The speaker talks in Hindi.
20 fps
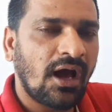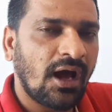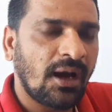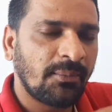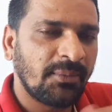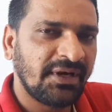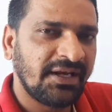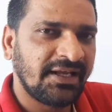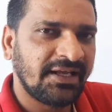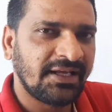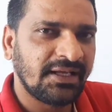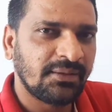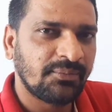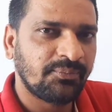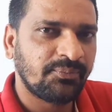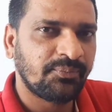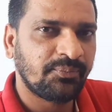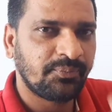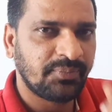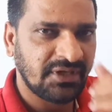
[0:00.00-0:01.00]
हमने
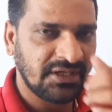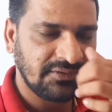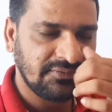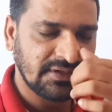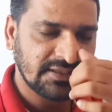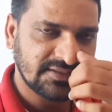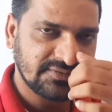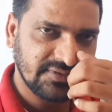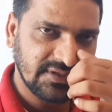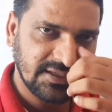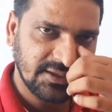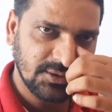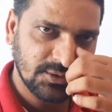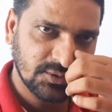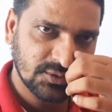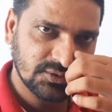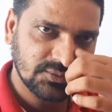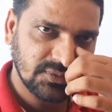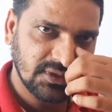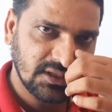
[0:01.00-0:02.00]
प्रीवियस
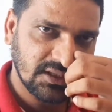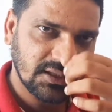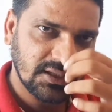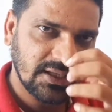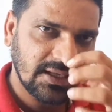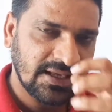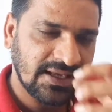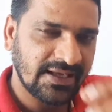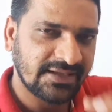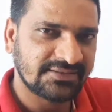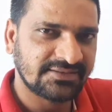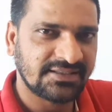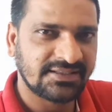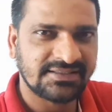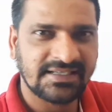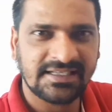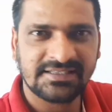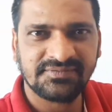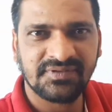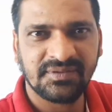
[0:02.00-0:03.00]
वीडियोस में
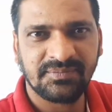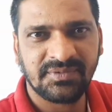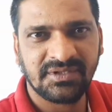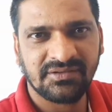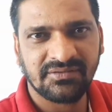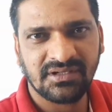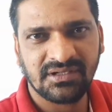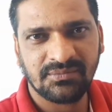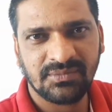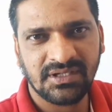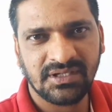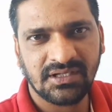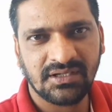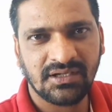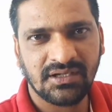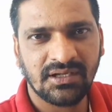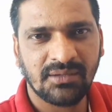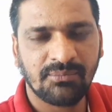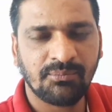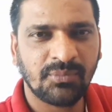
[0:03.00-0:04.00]
एक्सरसाइज 51 में
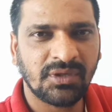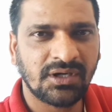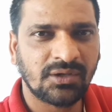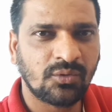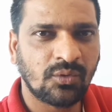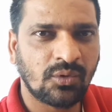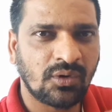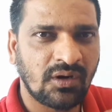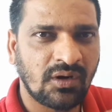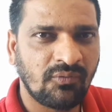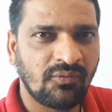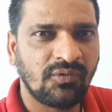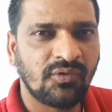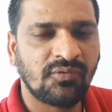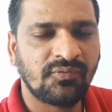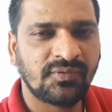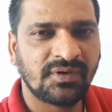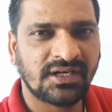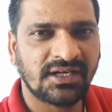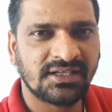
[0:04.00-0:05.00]
नंबर को राउंड
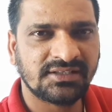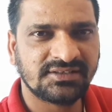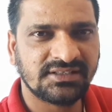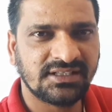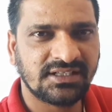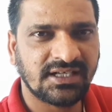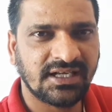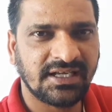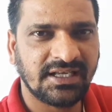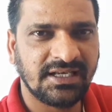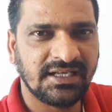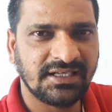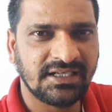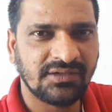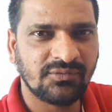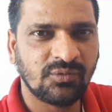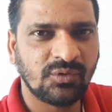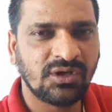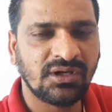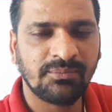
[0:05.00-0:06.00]
ऑफ करना सीखा है
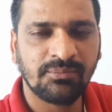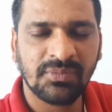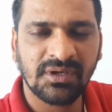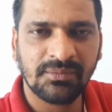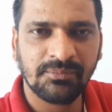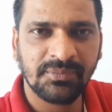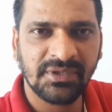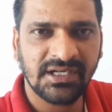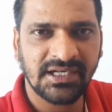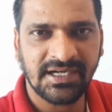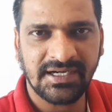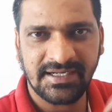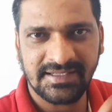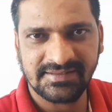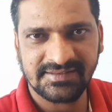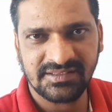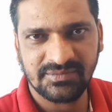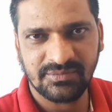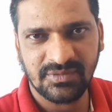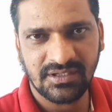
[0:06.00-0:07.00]
लेकिन वो नंबर बिना
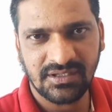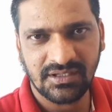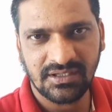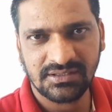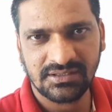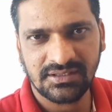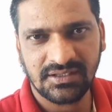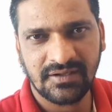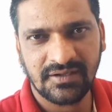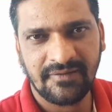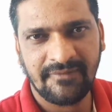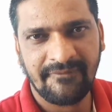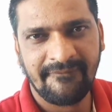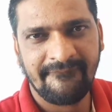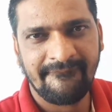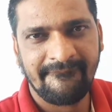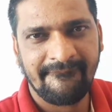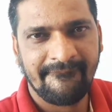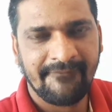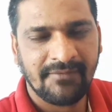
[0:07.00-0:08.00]
डेसिमल का था
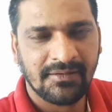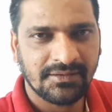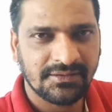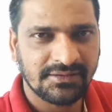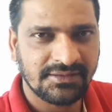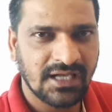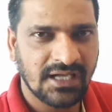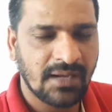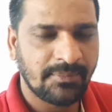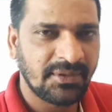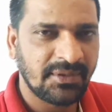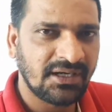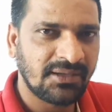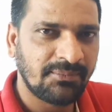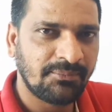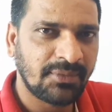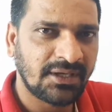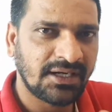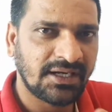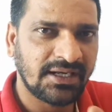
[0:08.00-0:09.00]
यहाँ पे
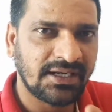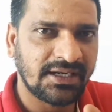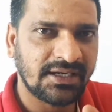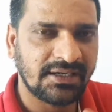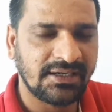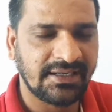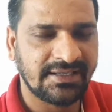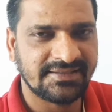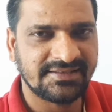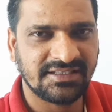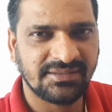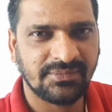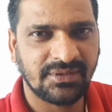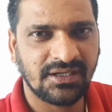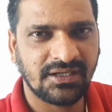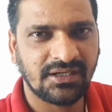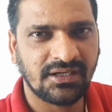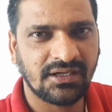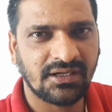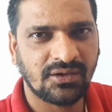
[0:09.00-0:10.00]
नंबर है
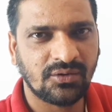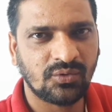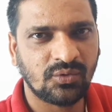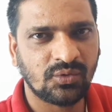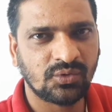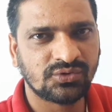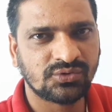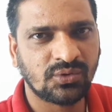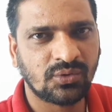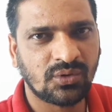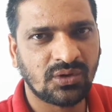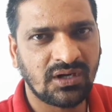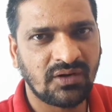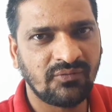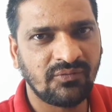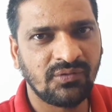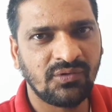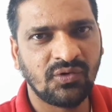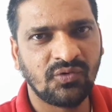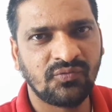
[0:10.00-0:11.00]
डेसिमल का और उसको
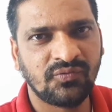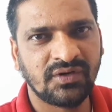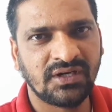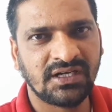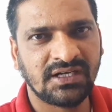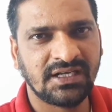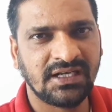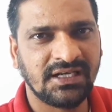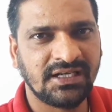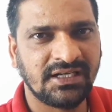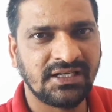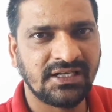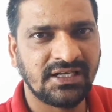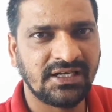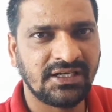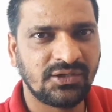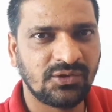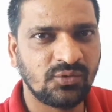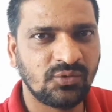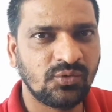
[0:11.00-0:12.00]
राउंड ऑफ करके लिखना
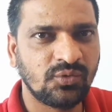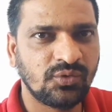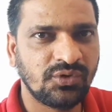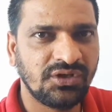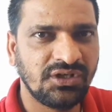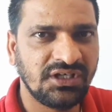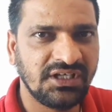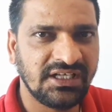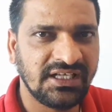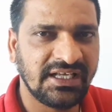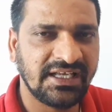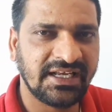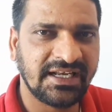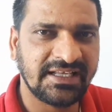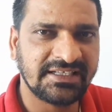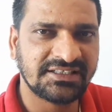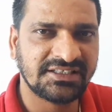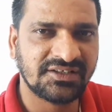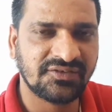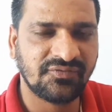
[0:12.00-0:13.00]
है टू
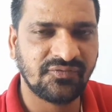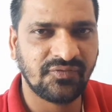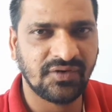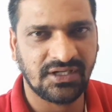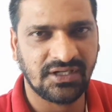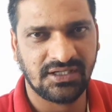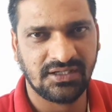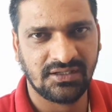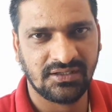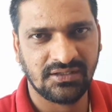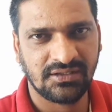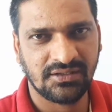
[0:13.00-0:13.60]
नियरेस्ट वन